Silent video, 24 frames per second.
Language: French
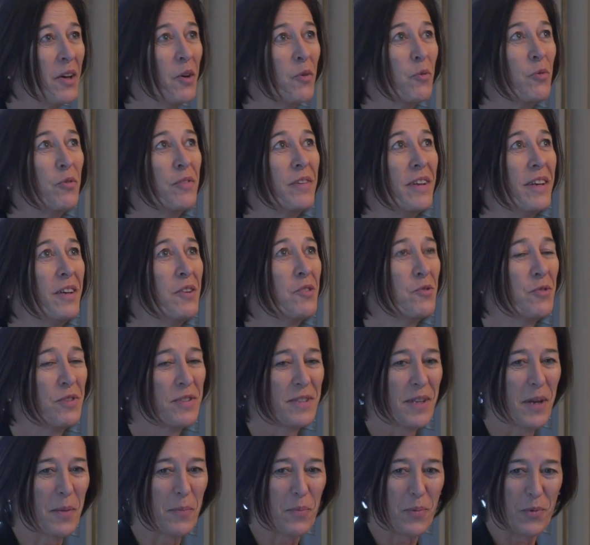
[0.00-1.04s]
écoutez,
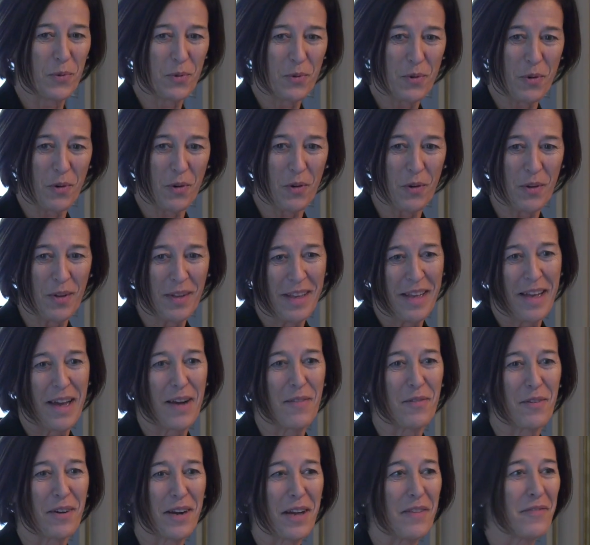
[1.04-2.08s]
juste un peu euh,
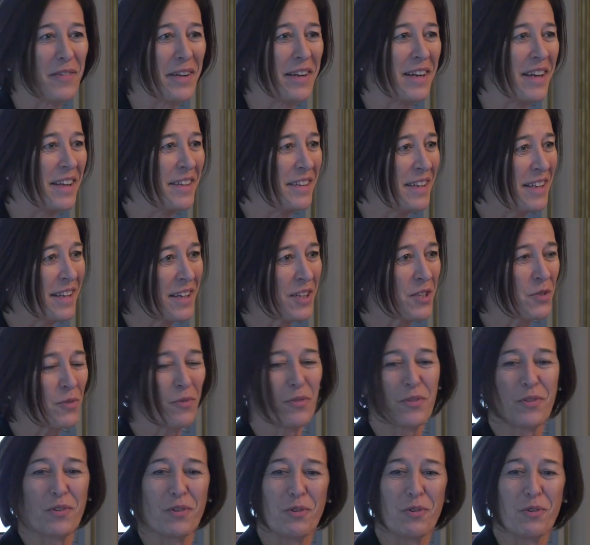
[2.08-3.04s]
avant la fin de l'année, là, je trouve que